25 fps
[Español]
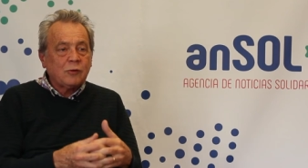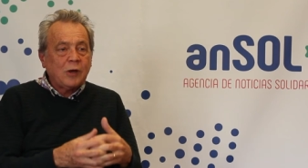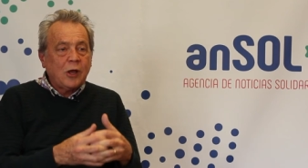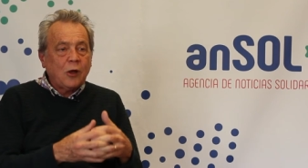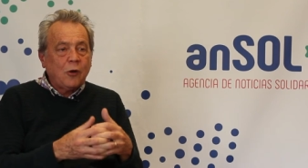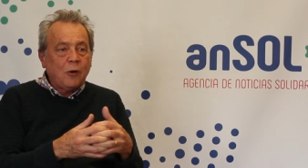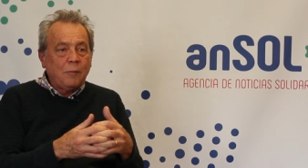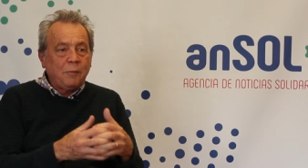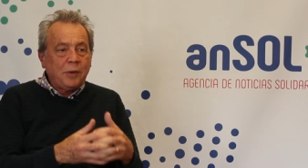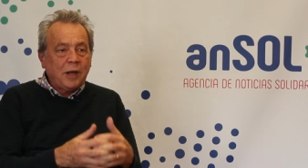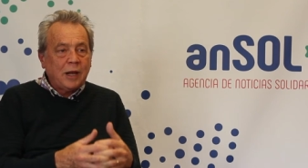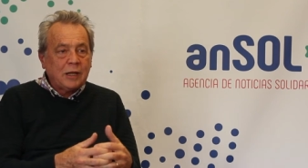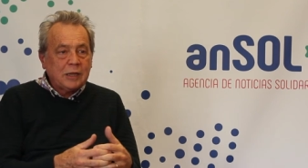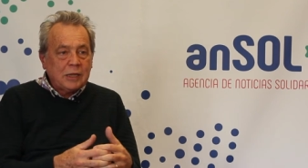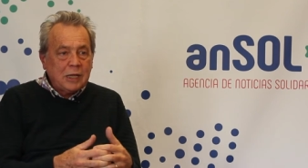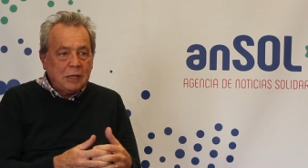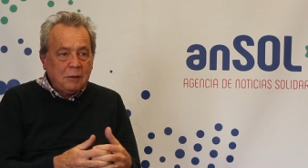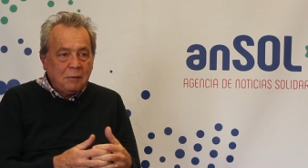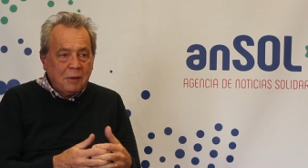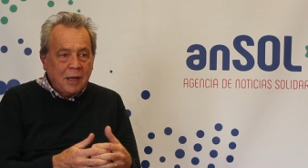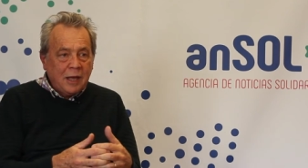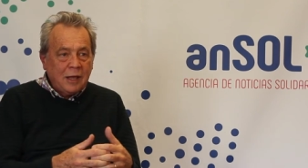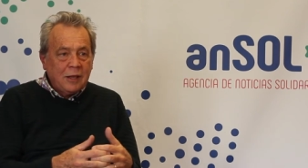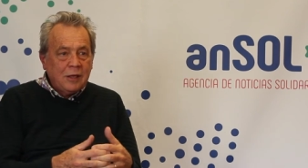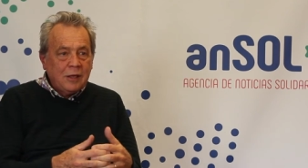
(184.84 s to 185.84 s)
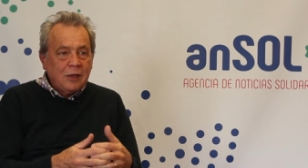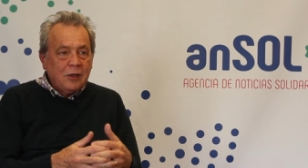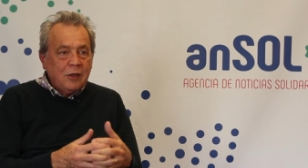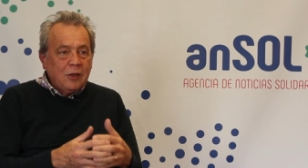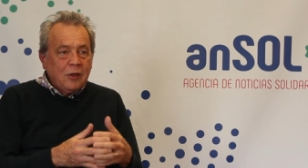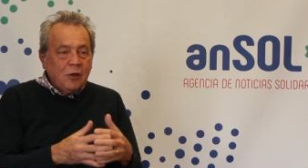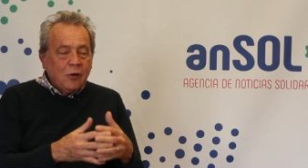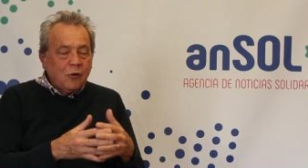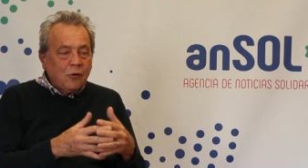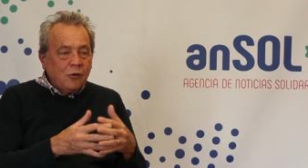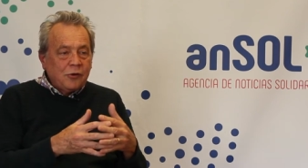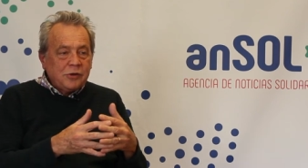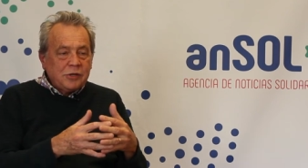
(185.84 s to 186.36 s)
una cooperativa,
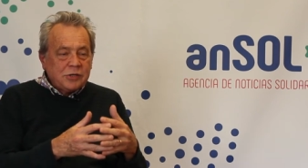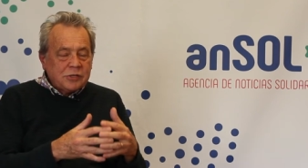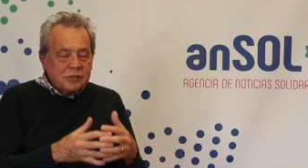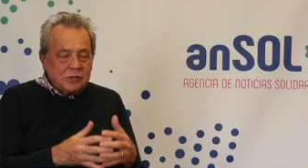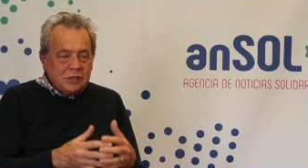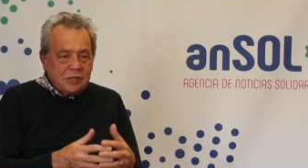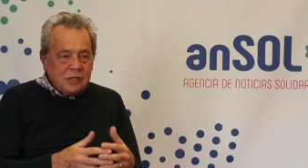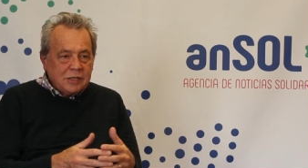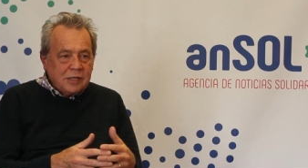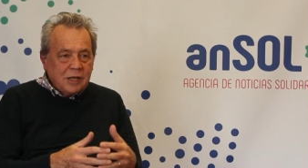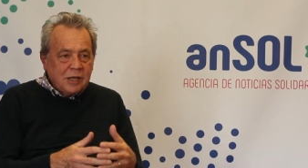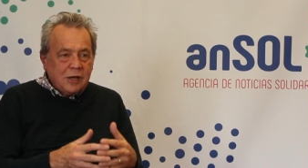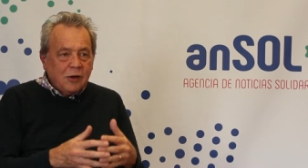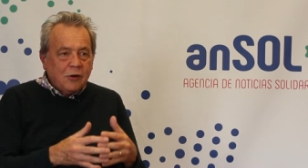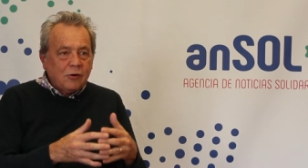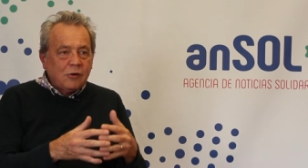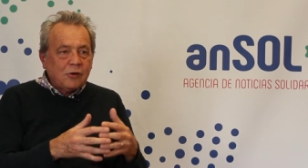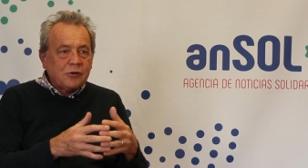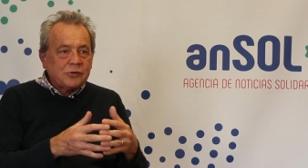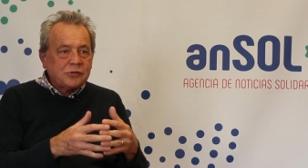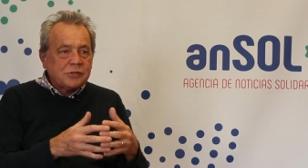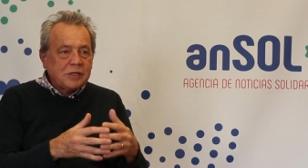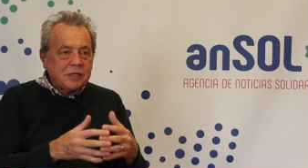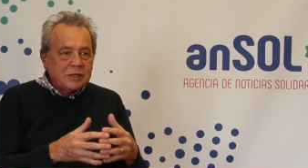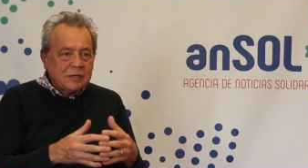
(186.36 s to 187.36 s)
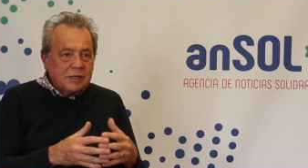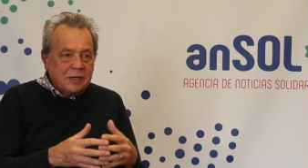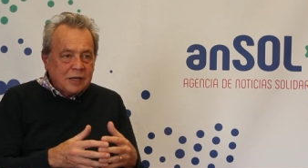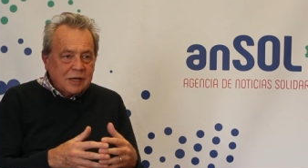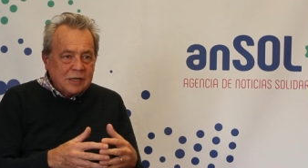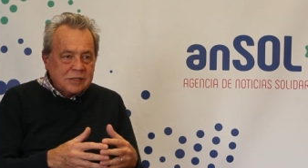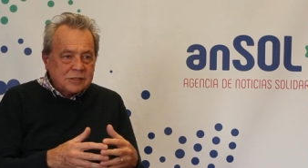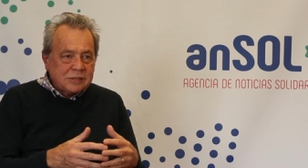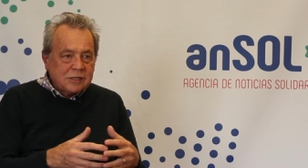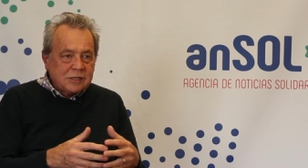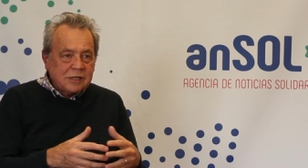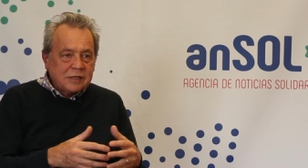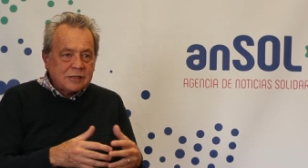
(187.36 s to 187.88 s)
coinciden con los
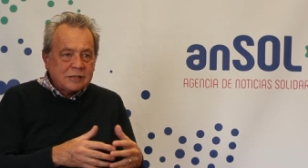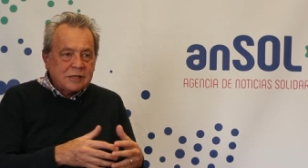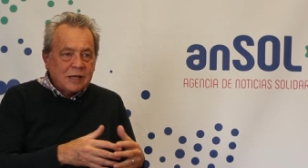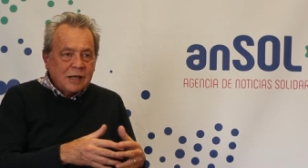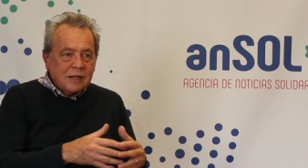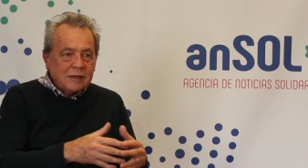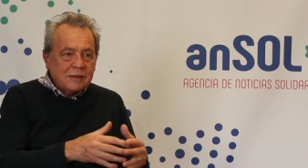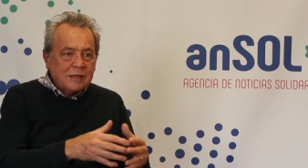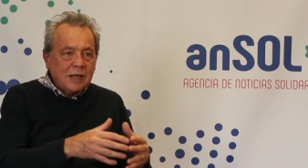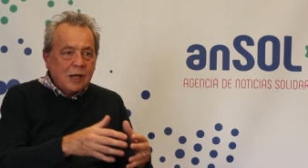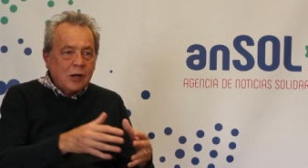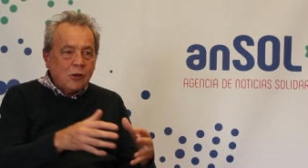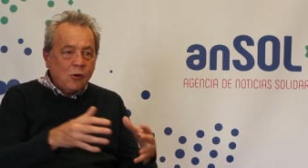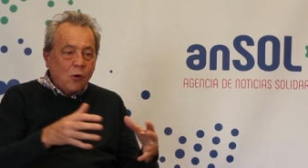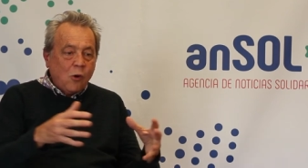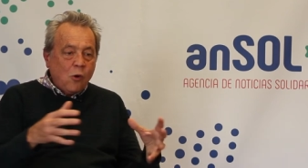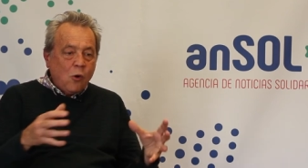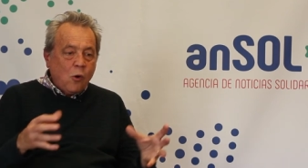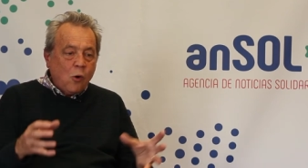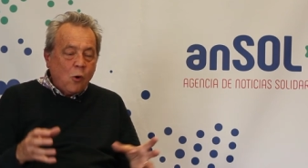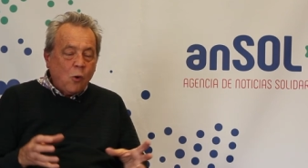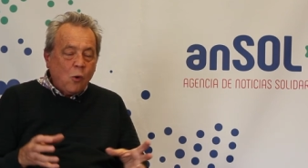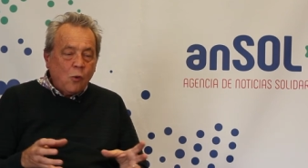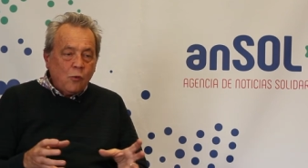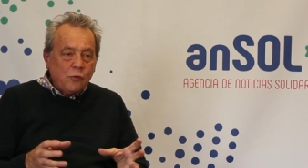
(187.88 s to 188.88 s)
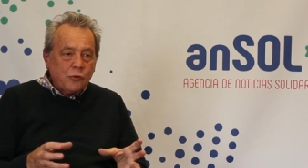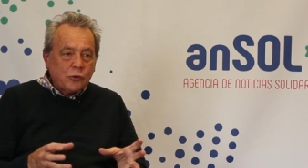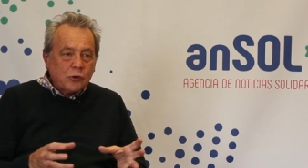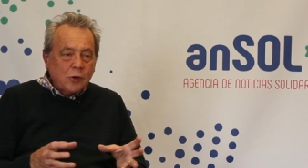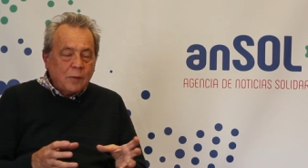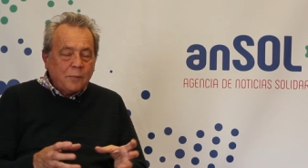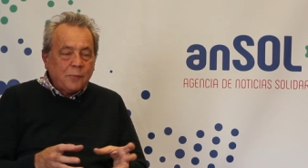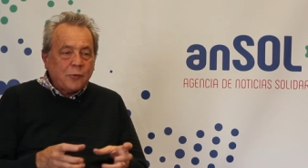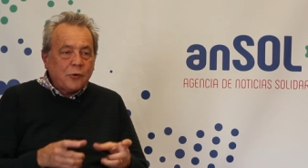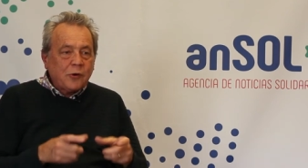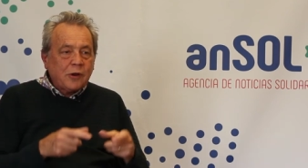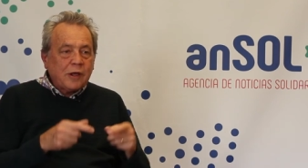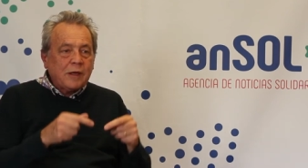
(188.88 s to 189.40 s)
intereses del
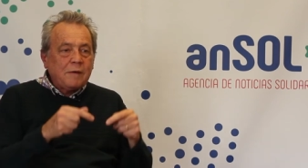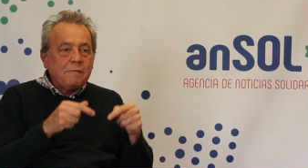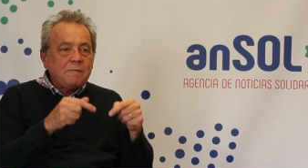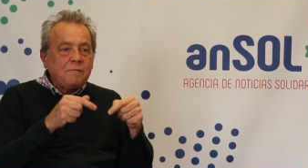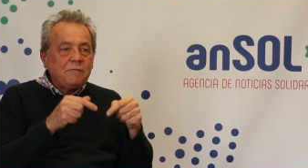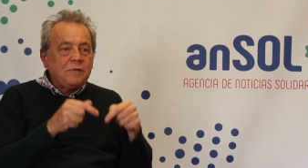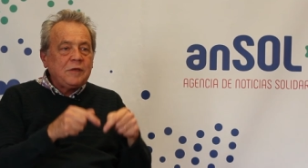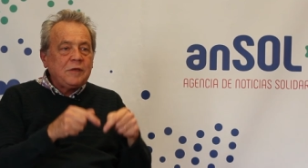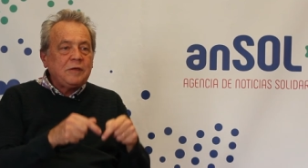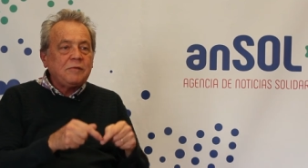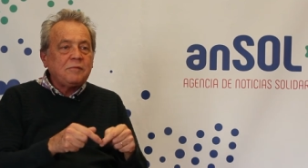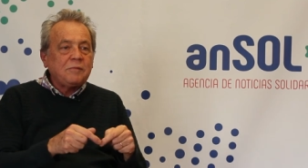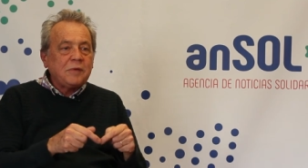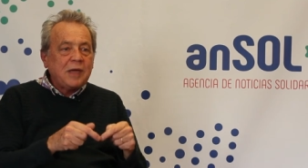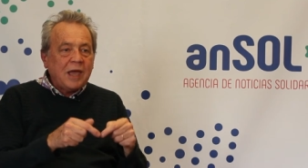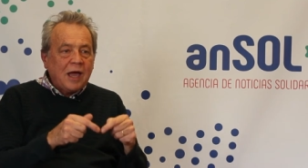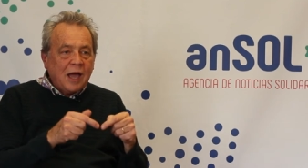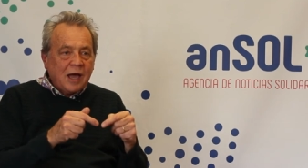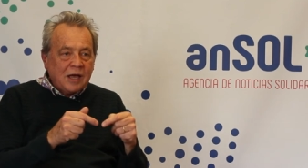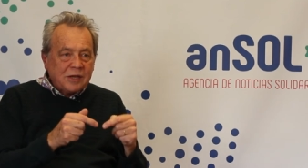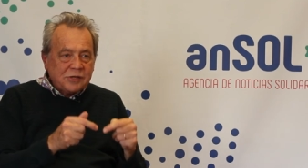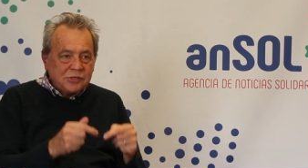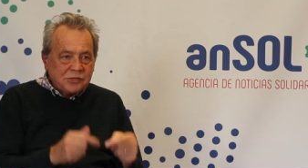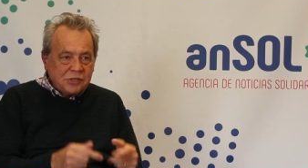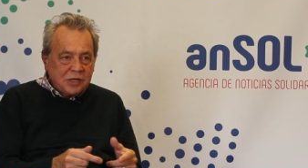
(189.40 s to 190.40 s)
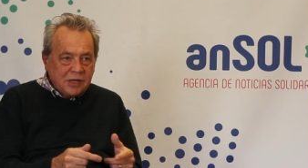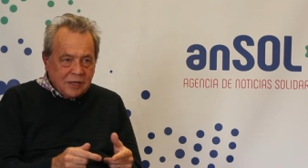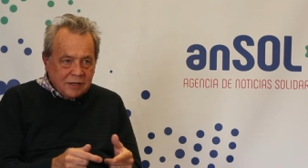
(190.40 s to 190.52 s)
conjunto porque vive allí.